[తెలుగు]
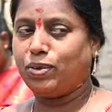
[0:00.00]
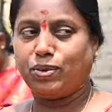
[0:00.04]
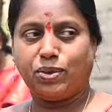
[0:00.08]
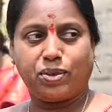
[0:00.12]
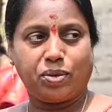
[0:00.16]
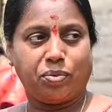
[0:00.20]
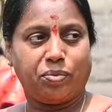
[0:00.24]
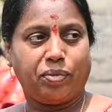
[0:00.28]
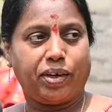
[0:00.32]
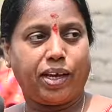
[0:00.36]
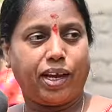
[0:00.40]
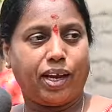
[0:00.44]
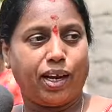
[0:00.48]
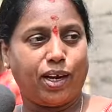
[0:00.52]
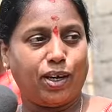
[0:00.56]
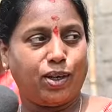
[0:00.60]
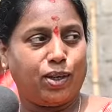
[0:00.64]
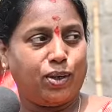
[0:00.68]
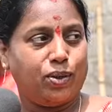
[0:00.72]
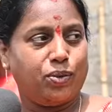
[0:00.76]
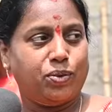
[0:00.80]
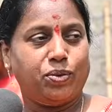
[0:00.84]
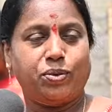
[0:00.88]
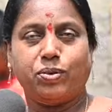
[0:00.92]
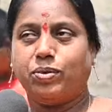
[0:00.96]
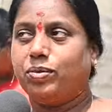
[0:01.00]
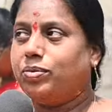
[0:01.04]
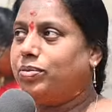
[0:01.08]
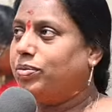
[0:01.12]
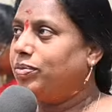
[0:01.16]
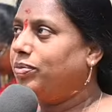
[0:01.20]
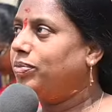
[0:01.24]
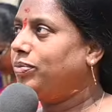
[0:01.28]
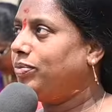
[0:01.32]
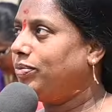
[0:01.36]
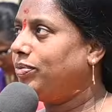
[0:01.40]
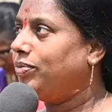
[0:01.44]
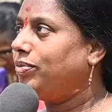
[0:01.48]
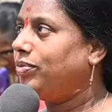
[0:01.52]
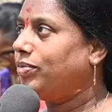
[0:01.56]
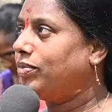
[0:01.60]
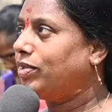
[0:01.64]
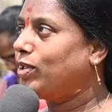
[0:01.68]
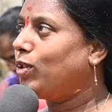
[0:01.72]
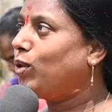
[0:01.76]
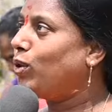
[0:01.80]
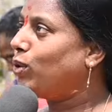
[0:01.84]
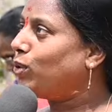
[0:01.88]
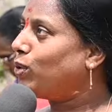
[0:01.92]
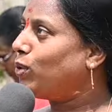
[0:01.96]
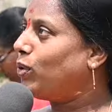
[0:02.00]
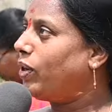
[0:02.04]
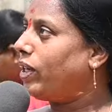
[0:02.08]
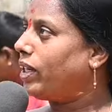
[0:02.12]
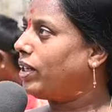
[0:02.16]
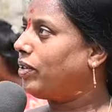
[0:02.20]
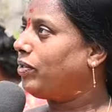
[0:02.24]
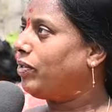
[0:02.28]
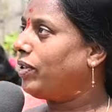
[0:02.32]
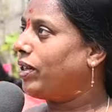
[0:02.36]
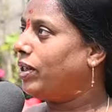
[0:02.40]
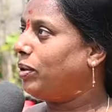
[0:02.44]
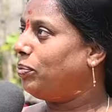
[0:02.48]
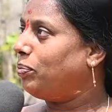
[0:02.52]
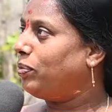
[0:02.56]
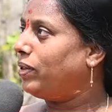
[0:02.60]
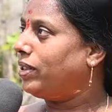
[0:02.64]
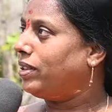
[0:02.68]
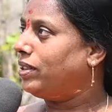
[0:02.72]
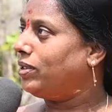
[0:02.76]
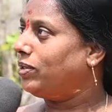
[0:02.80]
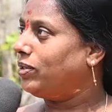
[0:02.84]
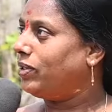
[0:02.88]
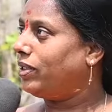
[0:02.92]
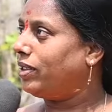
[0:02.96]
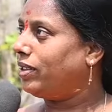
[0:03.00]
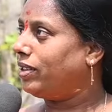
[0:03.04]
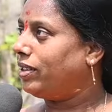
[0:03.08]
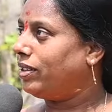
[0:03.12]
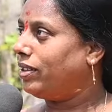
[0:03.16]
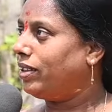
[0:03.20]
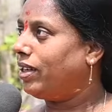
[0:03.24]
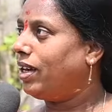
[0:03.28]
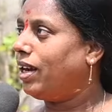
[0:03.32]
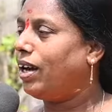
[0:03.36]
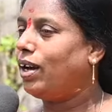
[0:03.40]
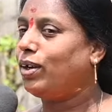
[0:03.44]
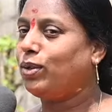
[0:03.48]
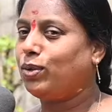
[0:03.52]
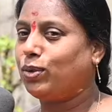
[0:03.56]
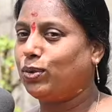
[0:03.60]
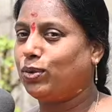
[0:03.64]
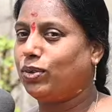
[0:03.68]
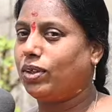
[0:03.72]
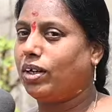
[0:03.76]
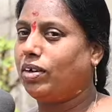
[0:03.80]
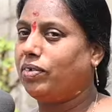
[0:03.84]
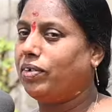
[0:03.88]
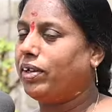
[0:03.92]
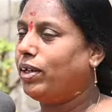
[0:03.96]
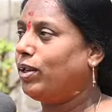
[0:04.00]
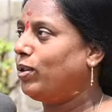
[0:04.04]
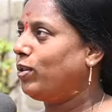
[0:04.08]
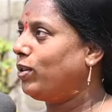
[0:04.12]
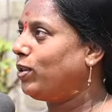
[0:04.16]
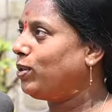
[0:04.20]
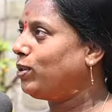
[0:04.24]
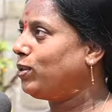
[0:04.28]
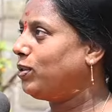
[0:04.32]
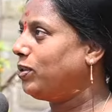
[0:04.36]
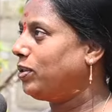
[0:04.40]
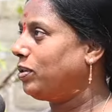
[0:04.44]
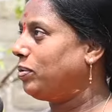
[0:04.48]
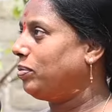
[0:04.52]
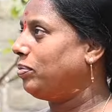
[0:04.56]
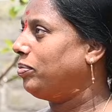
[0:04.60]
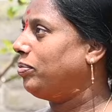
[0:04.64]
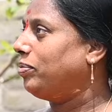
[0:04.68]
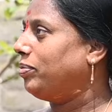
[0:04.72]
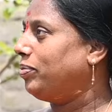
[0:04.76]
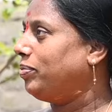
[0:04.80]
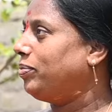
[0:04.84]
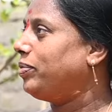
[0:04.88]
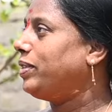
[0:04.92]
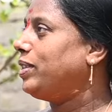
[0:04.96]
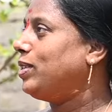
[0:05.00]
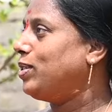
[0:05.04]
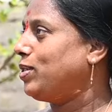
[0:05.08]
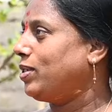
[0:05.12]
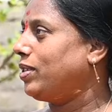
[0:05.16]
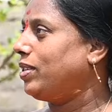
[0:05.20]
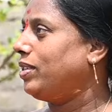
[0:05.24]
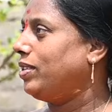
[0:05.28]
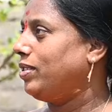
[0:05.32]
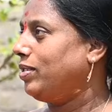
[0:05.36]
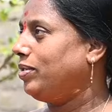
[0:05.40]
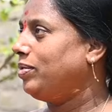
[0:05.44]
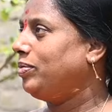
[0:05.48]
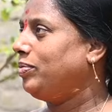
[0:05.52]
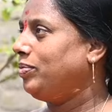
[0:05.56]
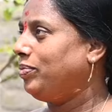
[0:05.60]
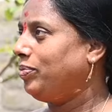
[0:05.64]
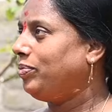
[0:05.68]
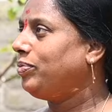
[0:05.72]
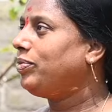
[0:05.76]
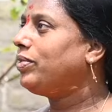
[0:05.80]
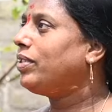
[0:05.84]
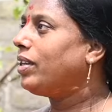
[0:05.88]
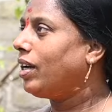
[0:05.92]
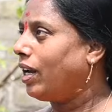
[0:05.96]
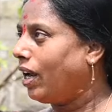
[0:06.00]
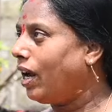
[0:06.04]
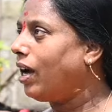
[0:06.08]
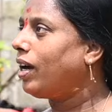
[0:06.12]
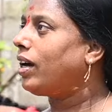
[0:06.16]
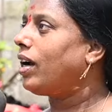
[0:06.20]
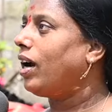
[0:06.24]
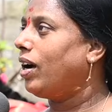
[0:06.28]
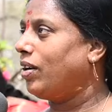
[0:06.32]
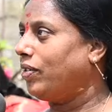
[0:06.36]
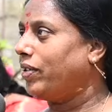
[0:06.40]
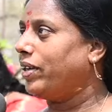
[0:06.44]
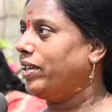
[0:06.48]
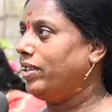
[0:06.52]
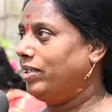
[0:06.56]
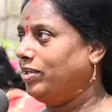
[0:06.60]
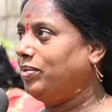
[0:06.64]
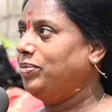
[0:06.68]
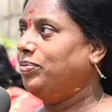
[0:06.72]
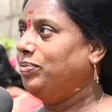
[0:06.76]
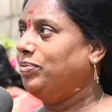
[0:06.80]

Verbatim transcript: కొంచెం గేట్లు కోతులు ఎక్కువ ఇబ్బంది ఉన్నదండి ఆ కోతుల వల్ల కూడా కొంచెం మంచి సెక్యూరిటీ కావాలి కావాలి